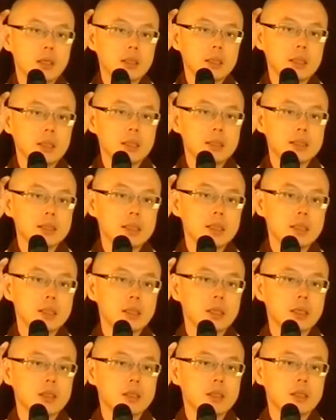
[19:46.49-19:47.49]
你的精
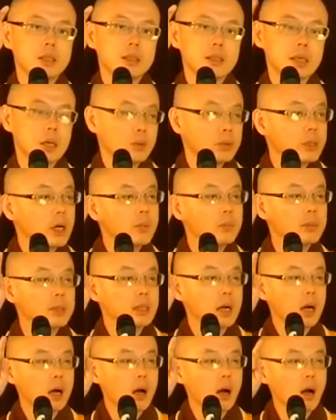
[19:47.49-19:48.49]
神是早上比
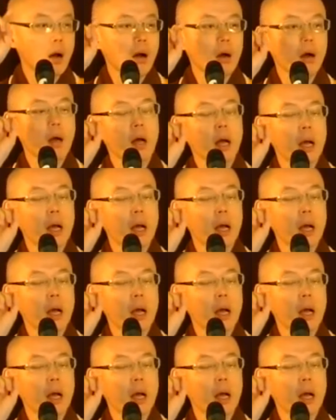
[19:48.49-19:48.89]
较好，